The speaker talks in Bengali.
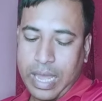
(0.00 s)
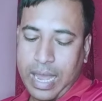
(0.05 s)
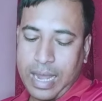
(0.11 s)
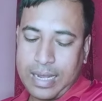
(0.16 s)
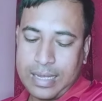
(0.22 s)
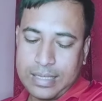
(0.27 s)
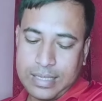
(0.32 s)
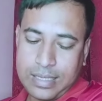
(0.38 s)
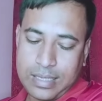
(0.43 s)

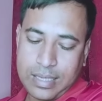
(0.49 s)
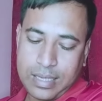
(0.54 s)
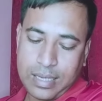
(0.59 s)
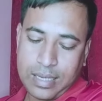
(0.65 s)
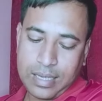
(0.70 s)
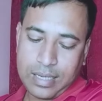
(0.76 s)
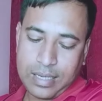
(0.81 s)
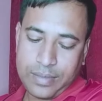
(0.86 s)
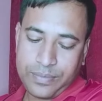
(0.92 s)
এক হাজার
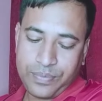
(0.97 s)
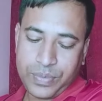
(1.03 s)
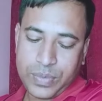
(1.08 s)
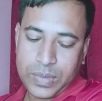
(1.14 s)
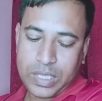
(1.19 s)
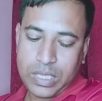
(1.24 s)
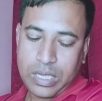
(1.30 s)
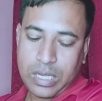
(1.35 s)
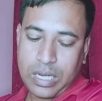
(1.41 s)
টাকা
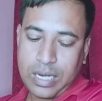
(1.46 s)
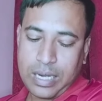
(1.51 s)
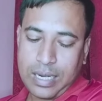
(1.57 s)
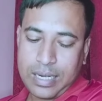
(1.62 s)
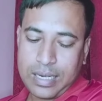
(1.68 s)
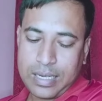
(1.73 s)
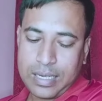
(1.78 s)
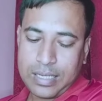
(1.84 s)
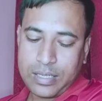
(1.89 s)

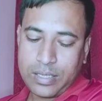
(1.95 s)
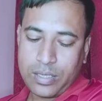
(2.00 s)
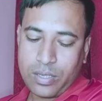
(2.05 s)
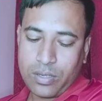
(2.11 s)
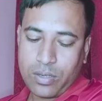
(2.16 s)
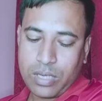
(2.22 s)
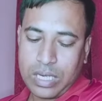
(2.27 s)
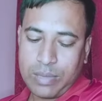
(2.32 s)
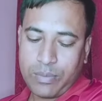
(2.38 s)

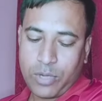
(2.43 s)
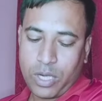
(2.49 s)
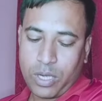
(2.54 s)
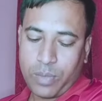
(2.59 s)
আল্ট্রাসোনোগ্রাম